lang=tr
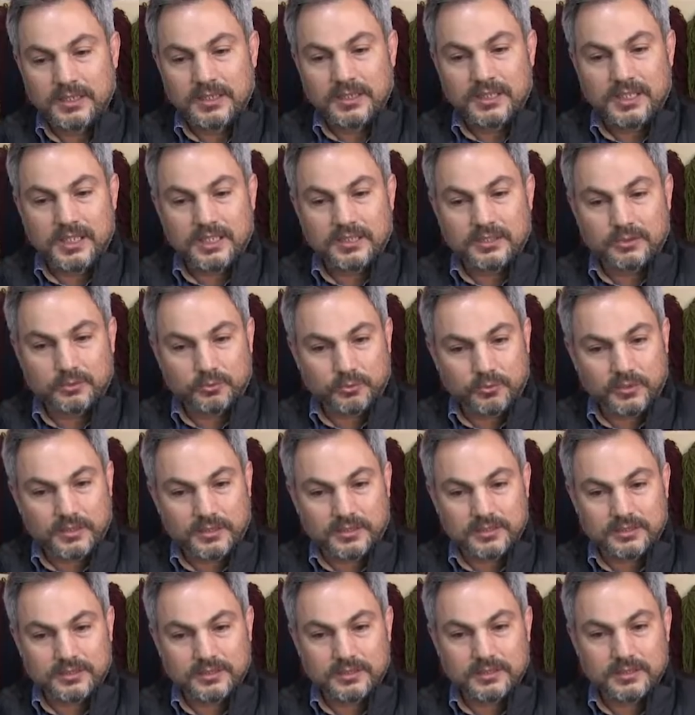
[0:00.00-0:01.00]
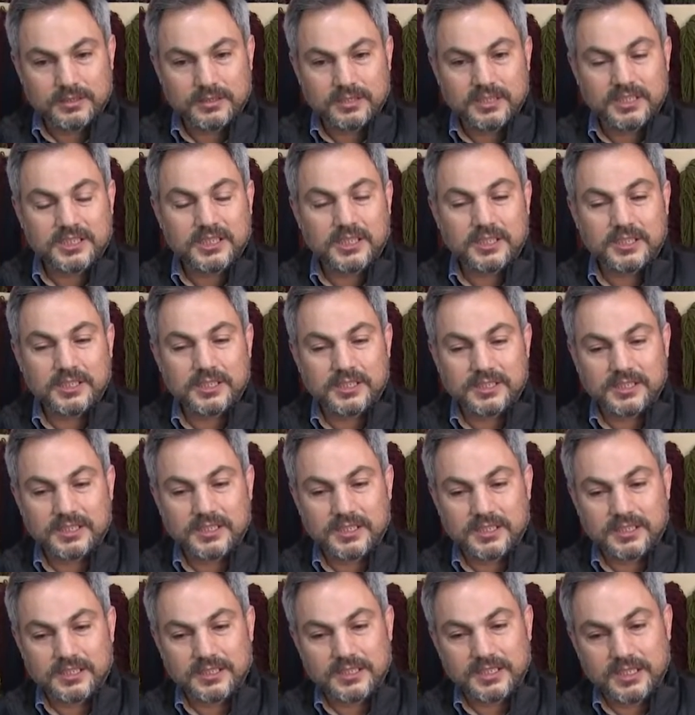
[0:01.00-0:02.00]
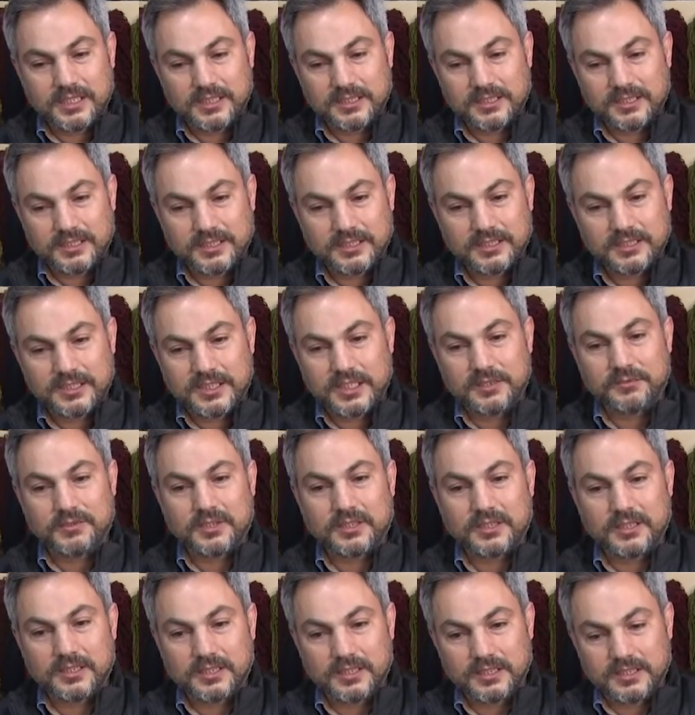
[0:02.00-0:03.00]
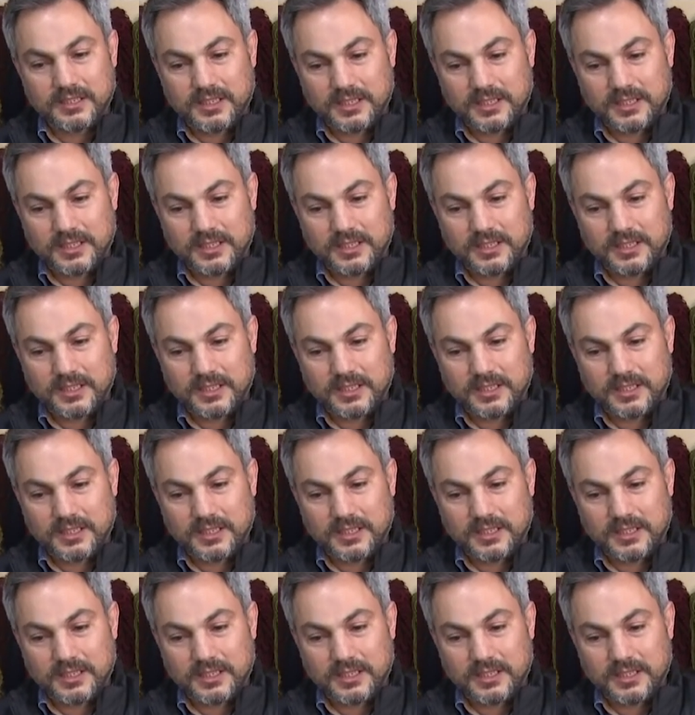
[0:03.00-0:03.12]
kendi ruhlarını, nişanlı kızlar kendi sevdiklerine